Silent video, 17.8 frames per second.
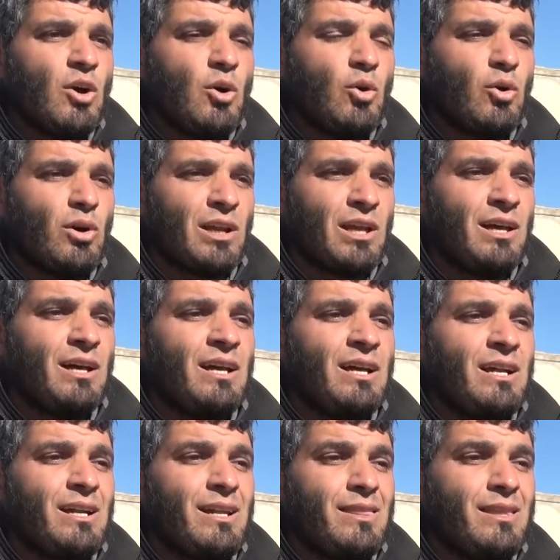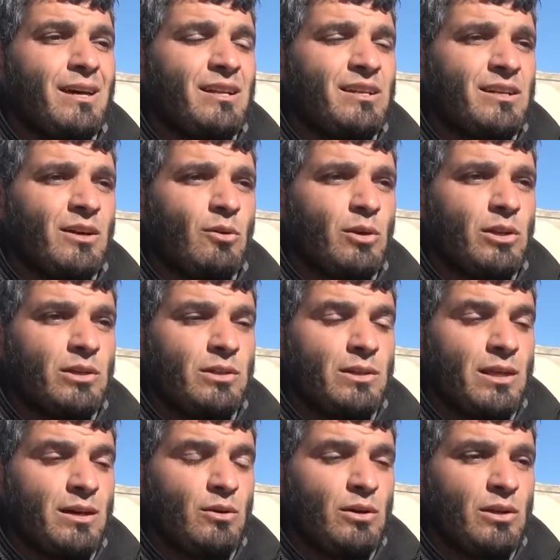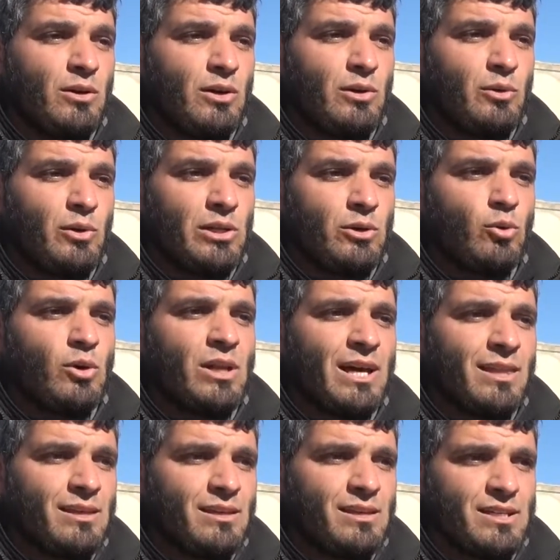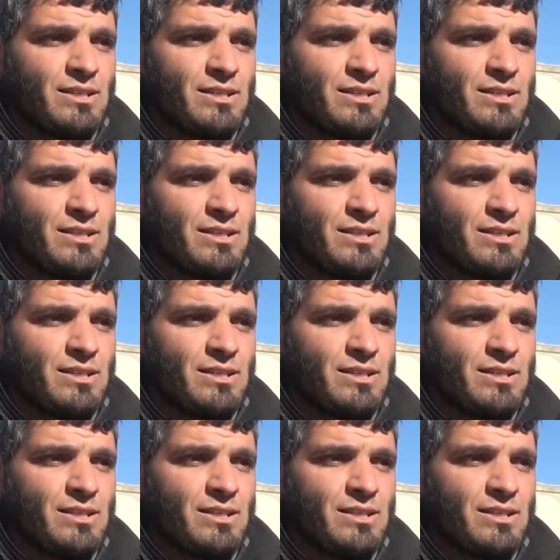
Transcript: أخرى لذلك ولكل هذه